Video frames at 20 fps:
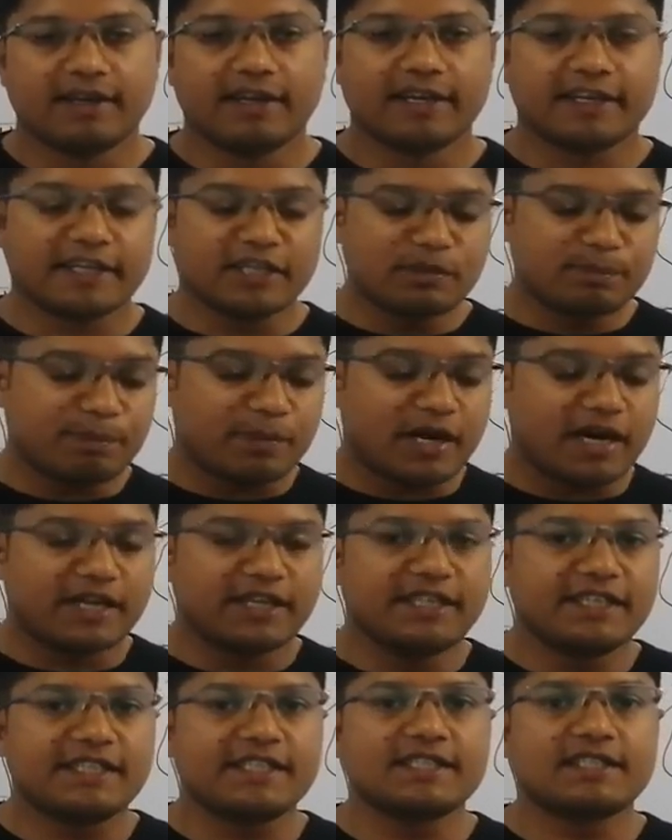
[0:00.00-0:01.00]
लेकिन
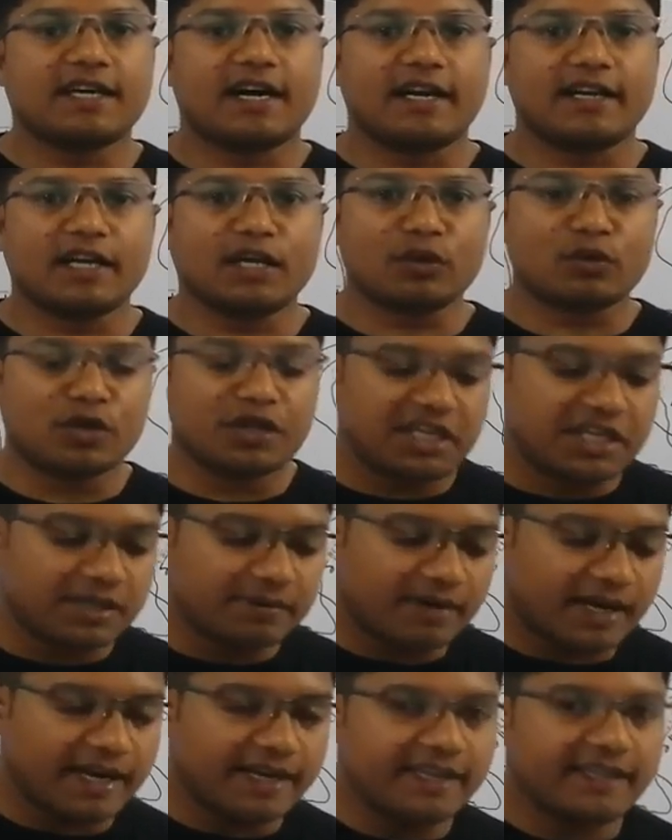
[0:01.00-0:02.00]
पानी की धारा को
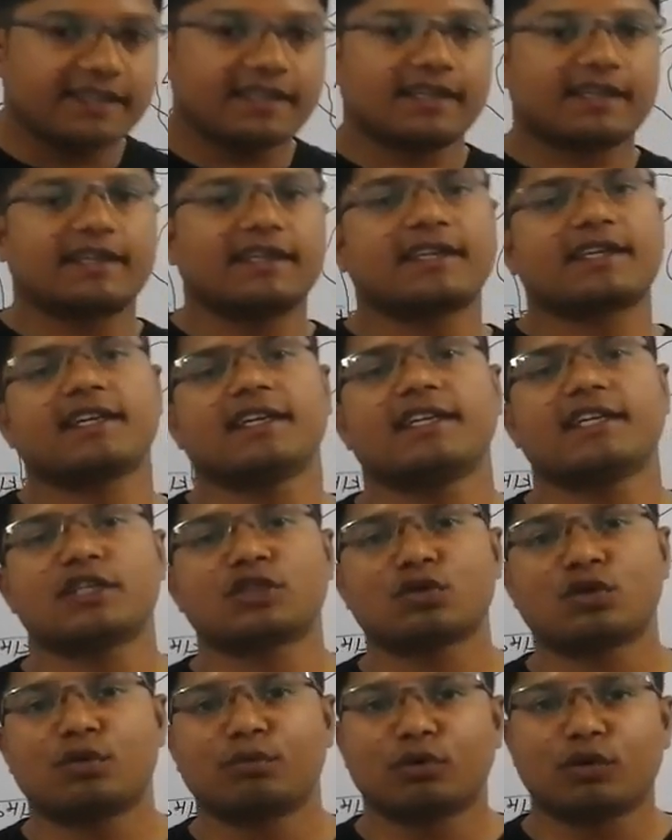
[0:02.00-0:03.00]
डिवाइड करने के लिए
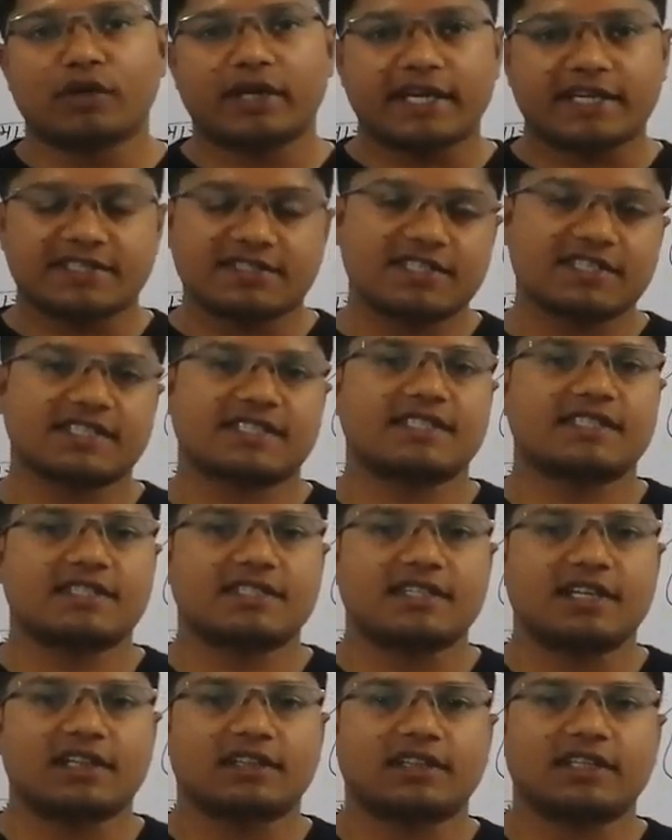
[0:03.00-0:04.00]
जो हम लोग रेस्ट्रिक्शंस
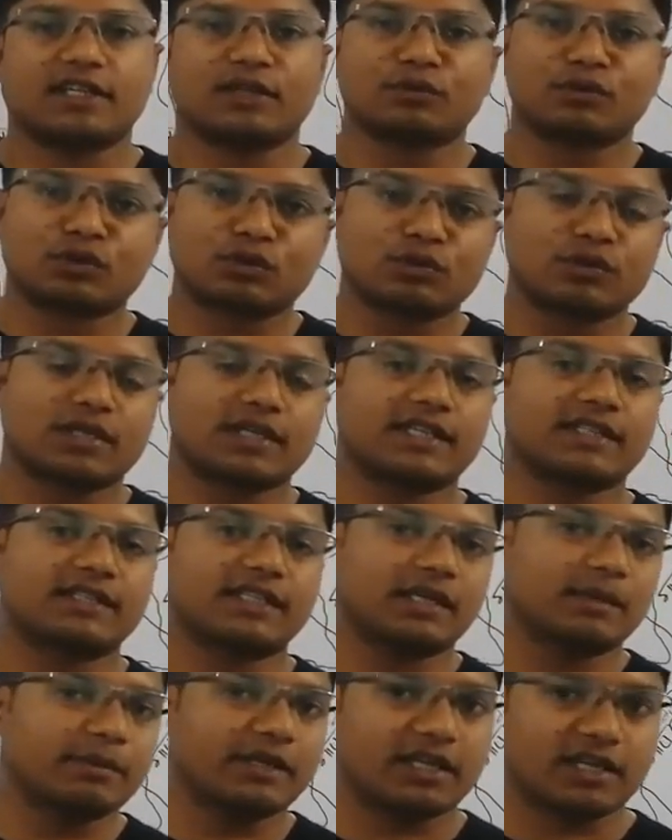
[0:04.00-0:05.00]
डालते हैं उनको
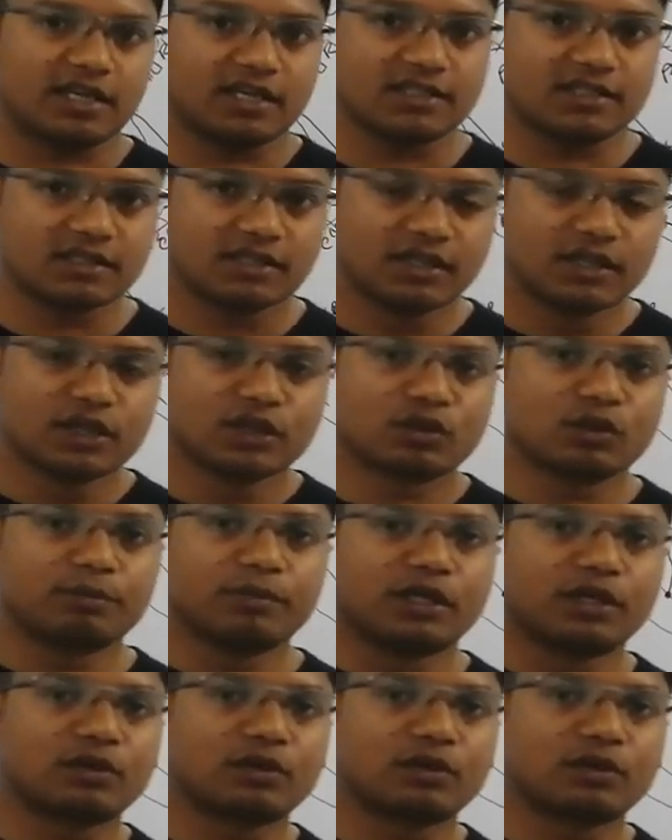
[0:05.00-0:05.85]
कहते हैं बैराज तो